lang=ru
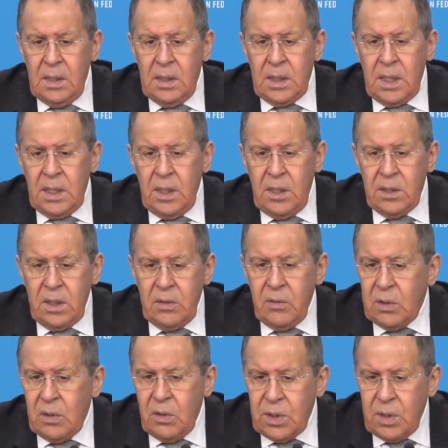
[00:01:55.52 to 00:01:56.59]
исходя из
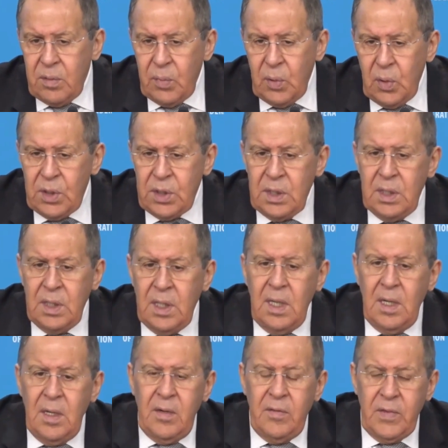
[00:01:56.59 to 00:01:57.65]
того, что чем больше
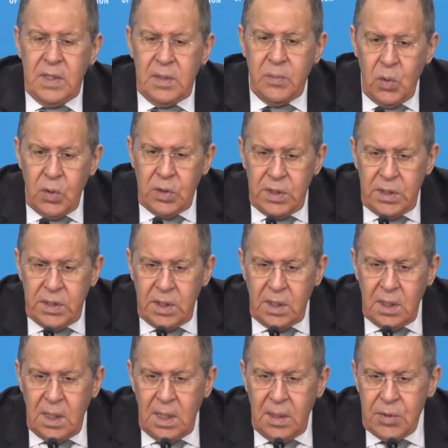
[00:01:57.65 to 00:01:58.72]

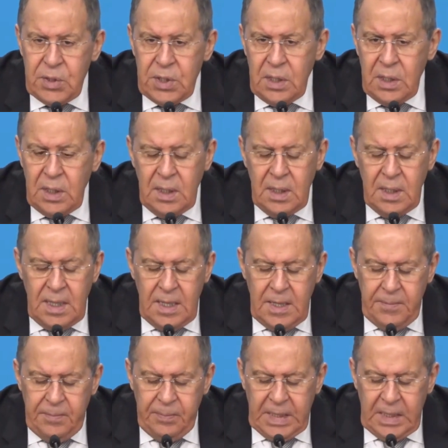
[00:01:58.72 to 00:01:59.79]
возможностей для общения,
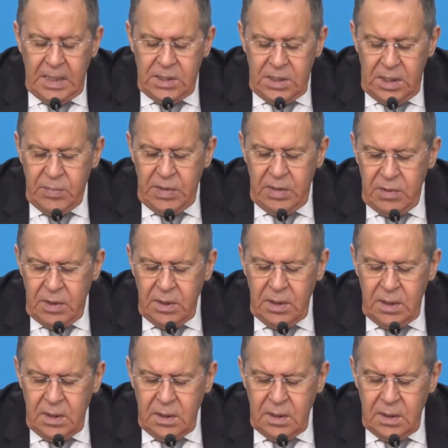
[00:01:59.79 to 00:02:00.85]
а тем,
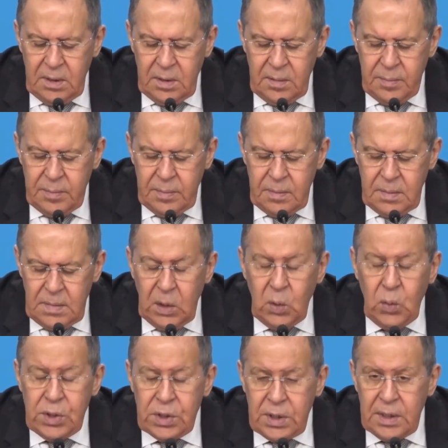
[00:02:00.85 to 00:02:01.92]
наверное, э,
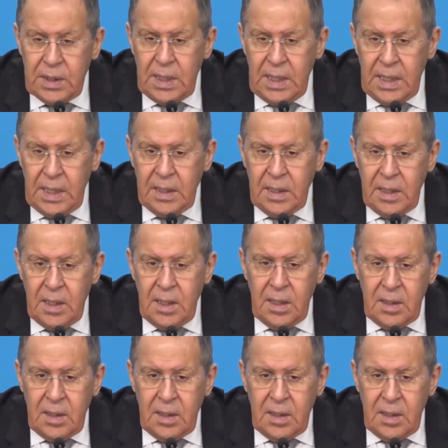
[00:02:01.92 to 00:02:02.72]
лучше для